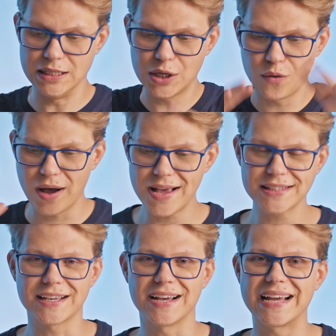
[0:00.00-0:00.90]
Então
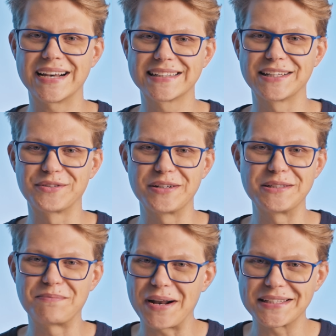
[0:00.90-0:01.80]
essa é a arquitetura
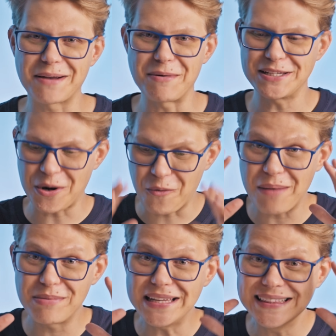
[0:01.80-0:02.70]
de praticamente a web